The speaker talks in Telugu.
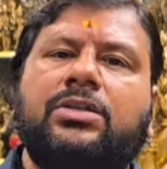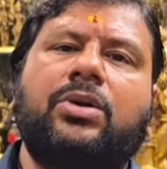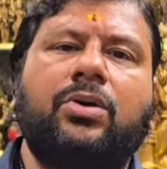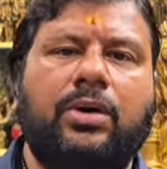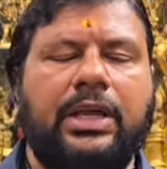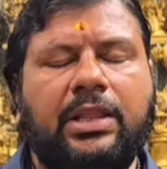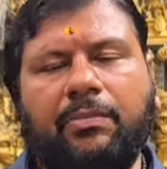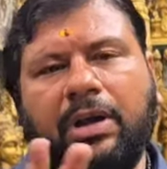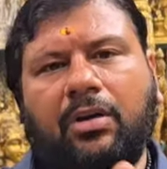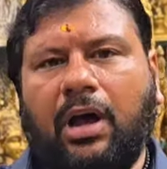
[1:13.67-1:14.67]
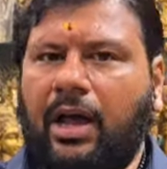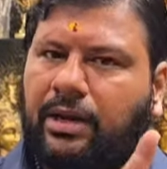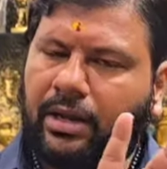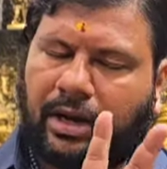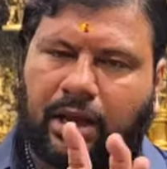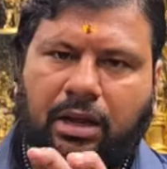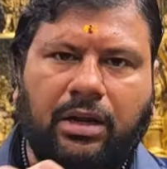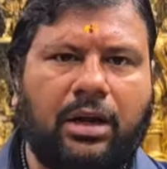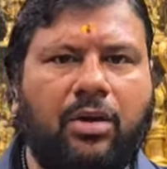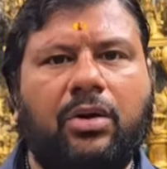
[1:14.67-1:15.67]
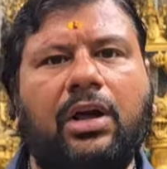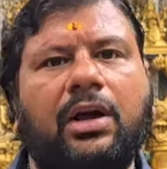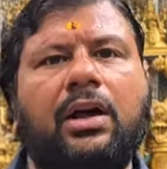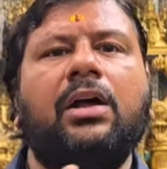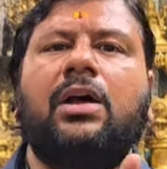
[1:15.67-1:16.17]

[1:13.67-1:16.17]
సో ఇది మనం అన్ని రకాలుగా కూడా